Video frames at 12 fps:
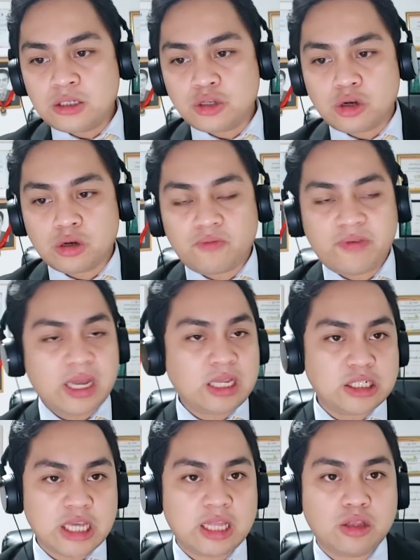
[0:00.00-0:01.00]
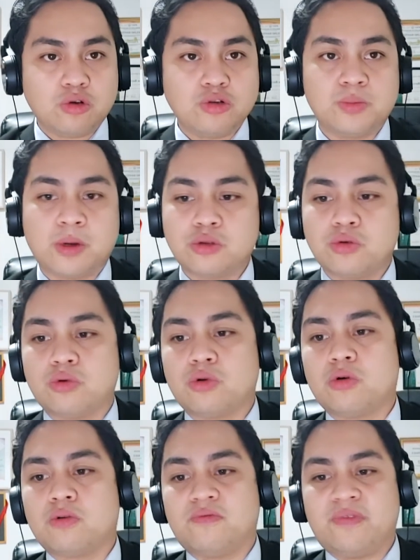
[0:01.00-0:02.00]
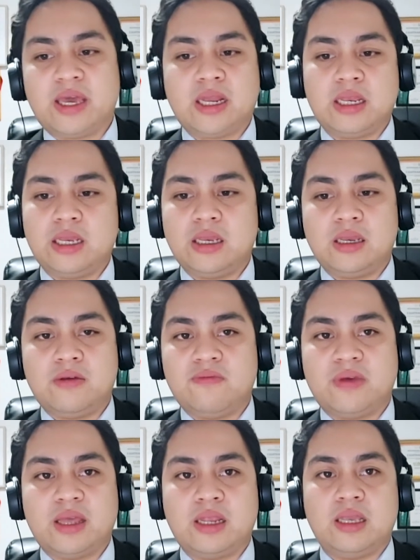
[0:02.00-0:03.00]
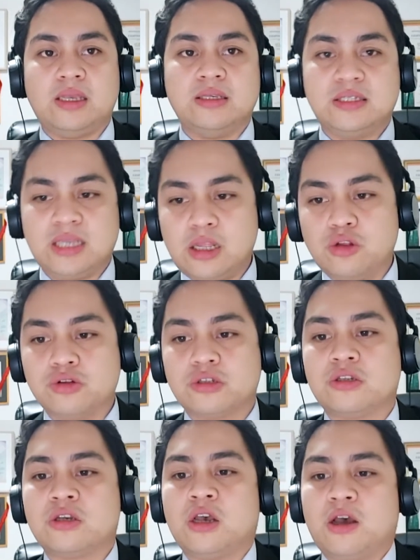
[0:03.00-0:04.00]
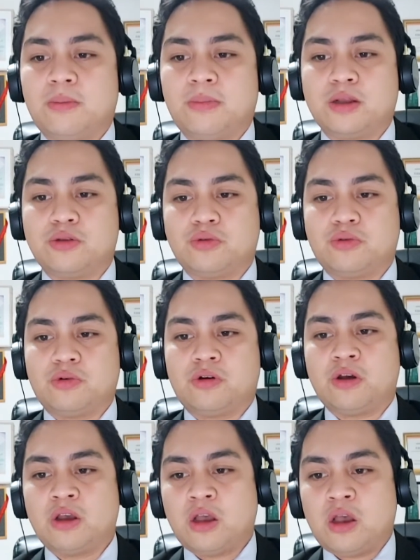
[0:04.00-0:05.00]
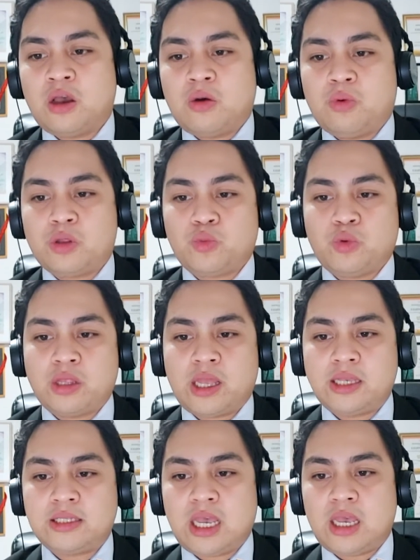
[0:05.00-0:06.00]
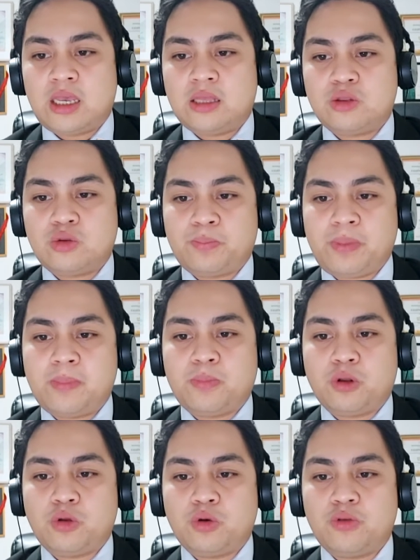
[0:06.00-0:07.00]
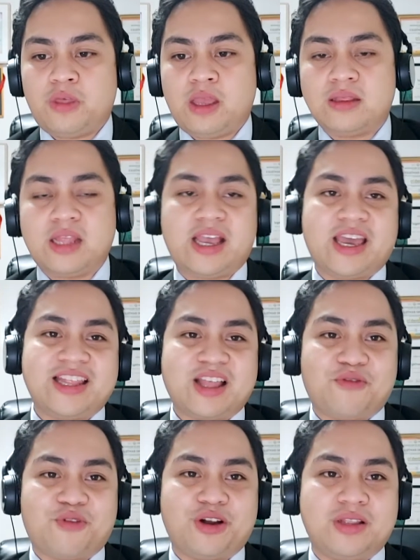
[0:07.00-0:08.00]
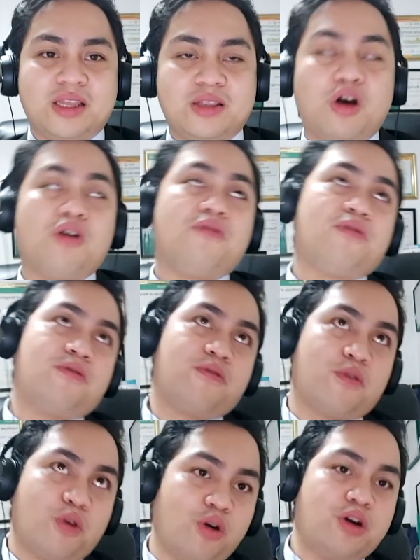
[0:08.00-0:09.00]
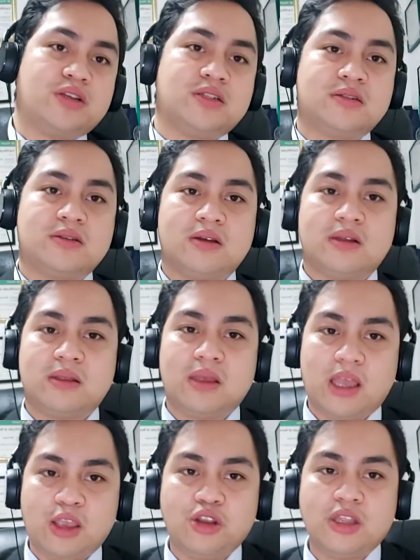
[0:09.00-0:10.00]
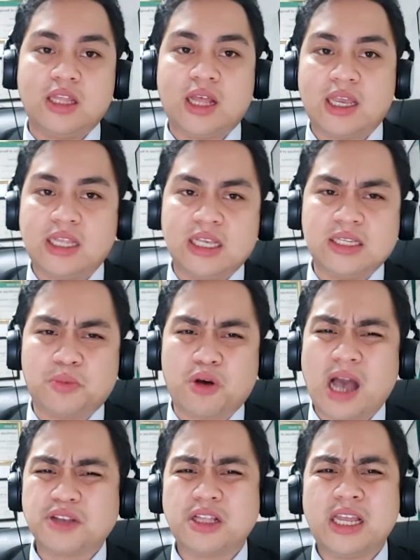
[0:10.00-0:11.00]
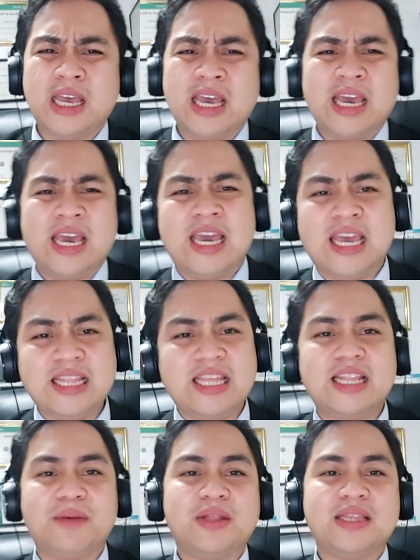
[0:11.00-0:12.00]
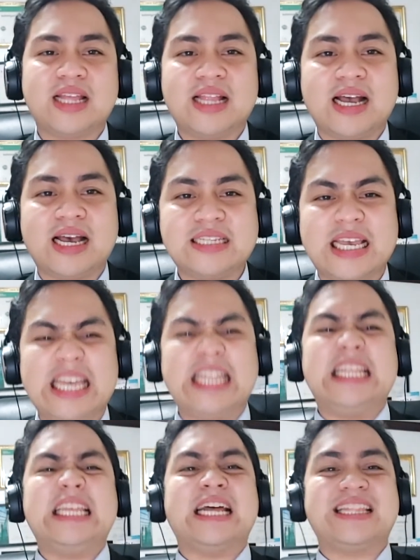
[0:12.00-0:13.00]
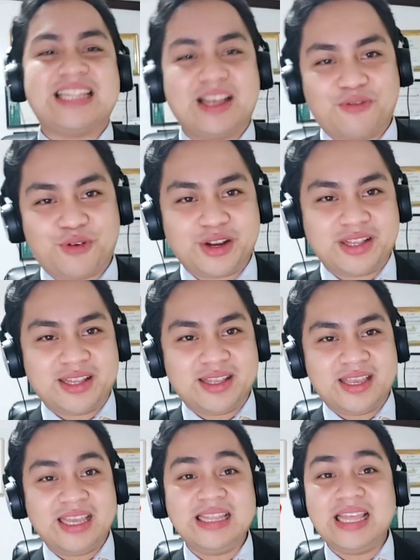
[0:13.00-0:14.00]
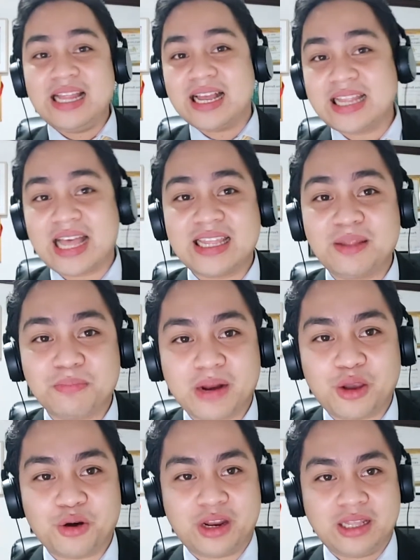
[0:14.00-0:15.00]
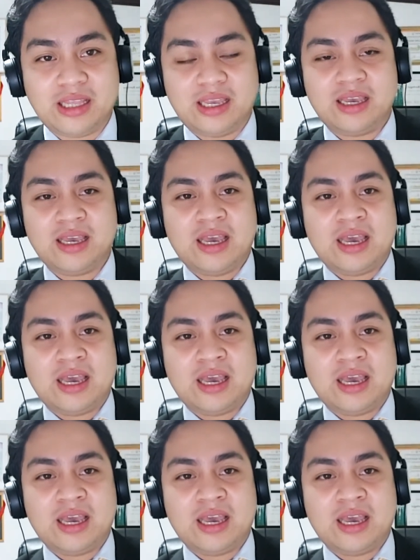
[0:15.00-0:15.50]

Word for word: So, very generous magturo. Very, very zealous magturo. What will I say to people who think they can afford it? Of course, yun din ang iniisip ko. Actually, hindi naman talaga sa hindi natin afford. Hindi lang natin priority.